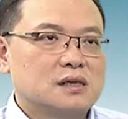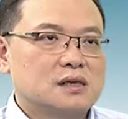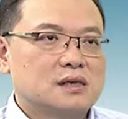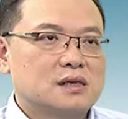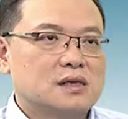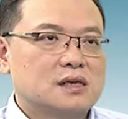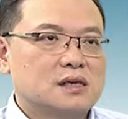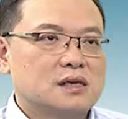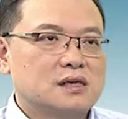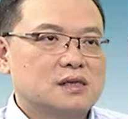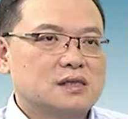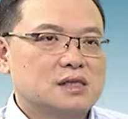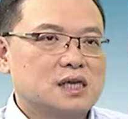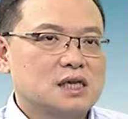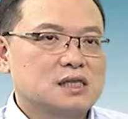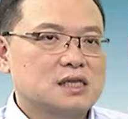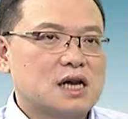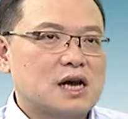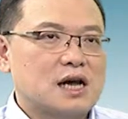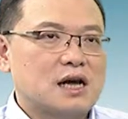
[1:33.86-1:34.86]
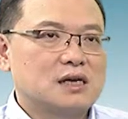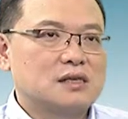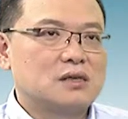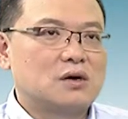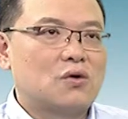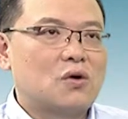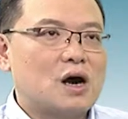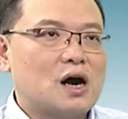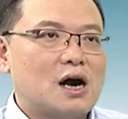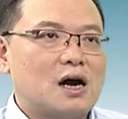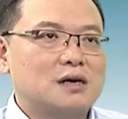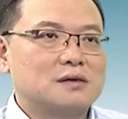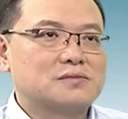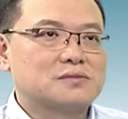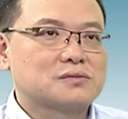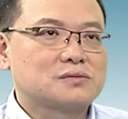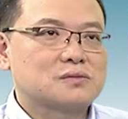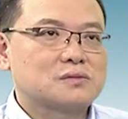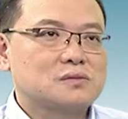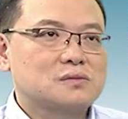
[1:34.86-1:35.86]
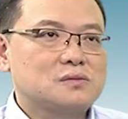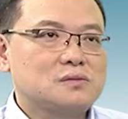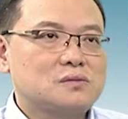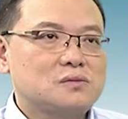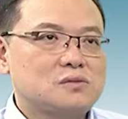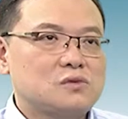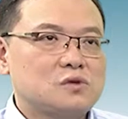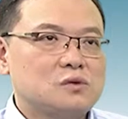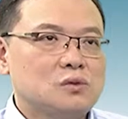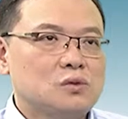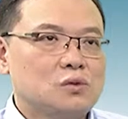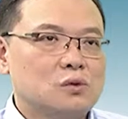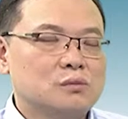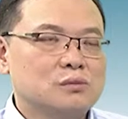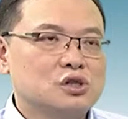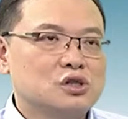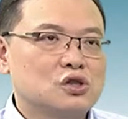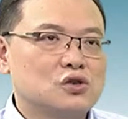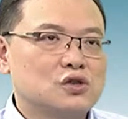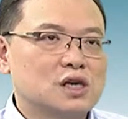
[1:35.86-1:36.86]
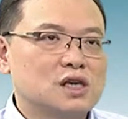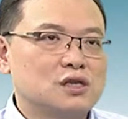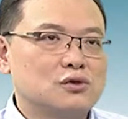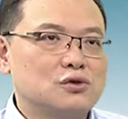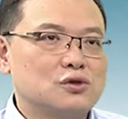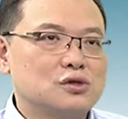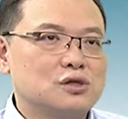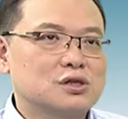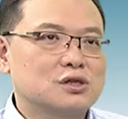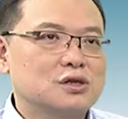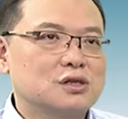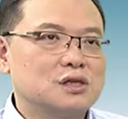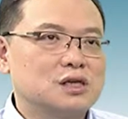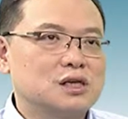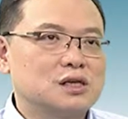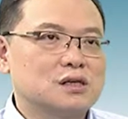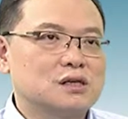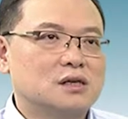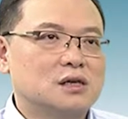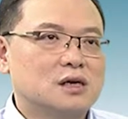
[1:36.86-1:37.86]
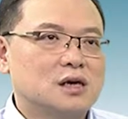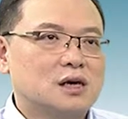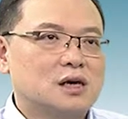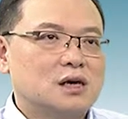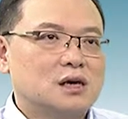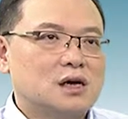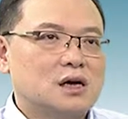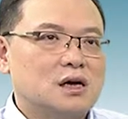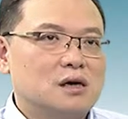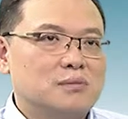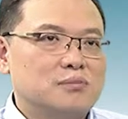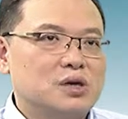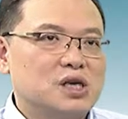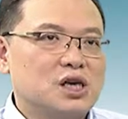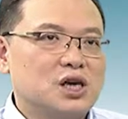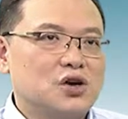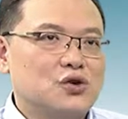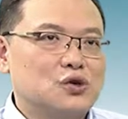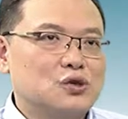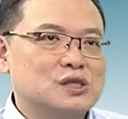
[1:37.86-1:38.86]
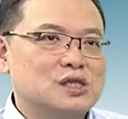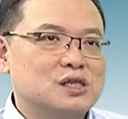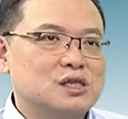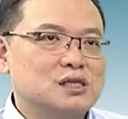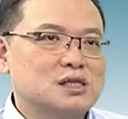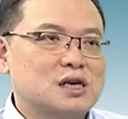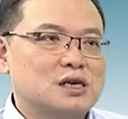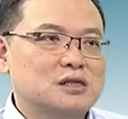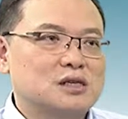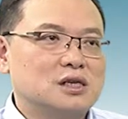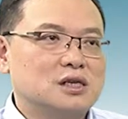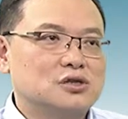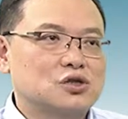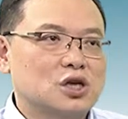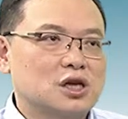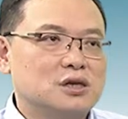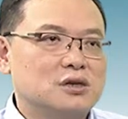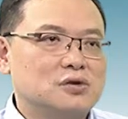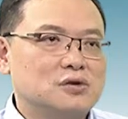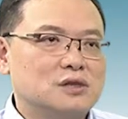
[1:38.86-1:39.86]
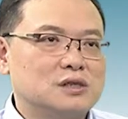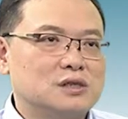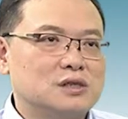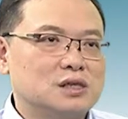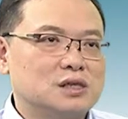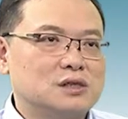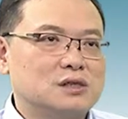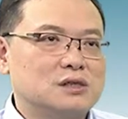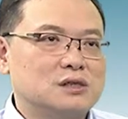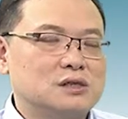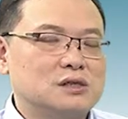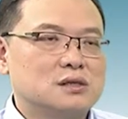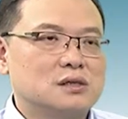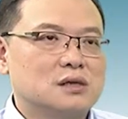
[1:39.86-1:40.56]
那接下来的话，我们就可以去设定呃 PLC 上的 channel 的地址。